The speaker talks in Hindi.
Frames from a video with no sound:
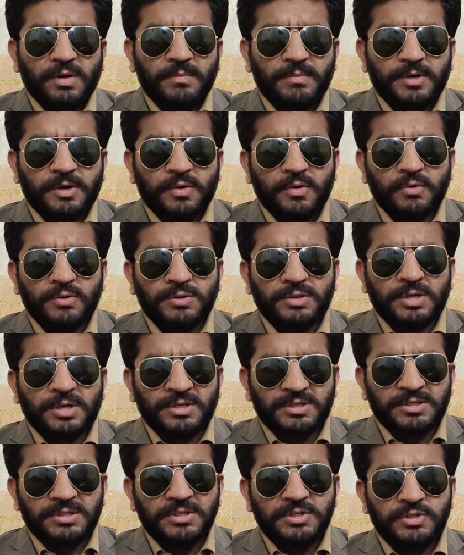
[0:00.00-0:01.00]
आपका होस्ट
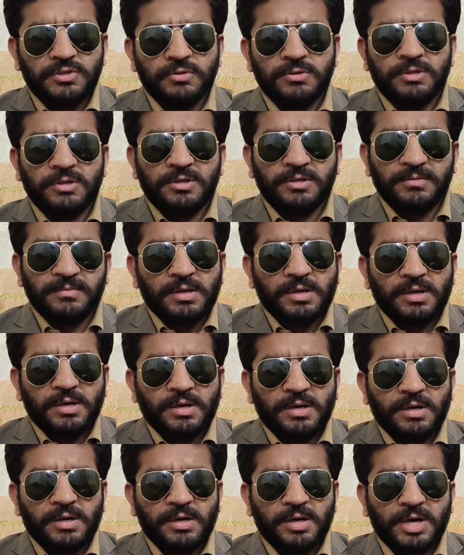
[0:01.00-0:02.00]
हसनी चौधरी
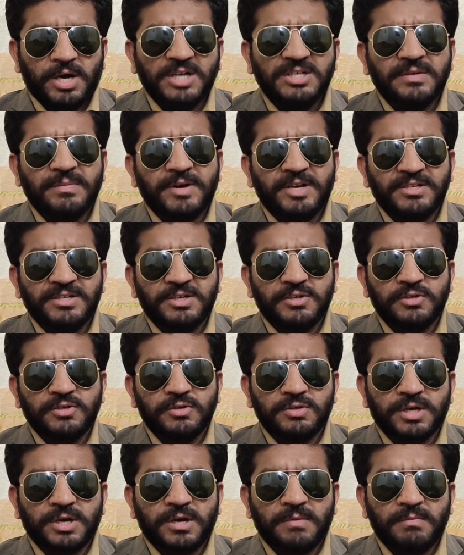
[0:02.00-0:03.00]
आज हमारे साथ जो
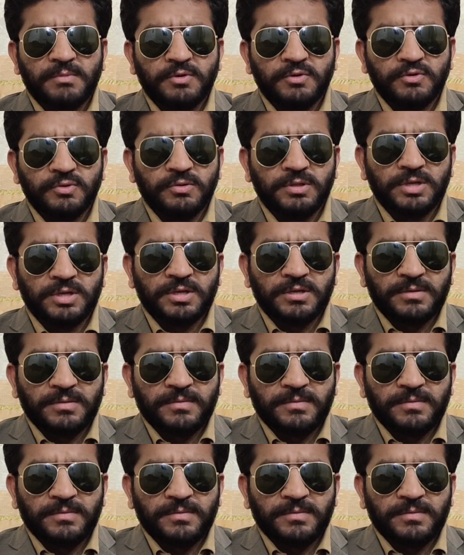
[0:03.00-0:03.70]
साहब मौजूद हैं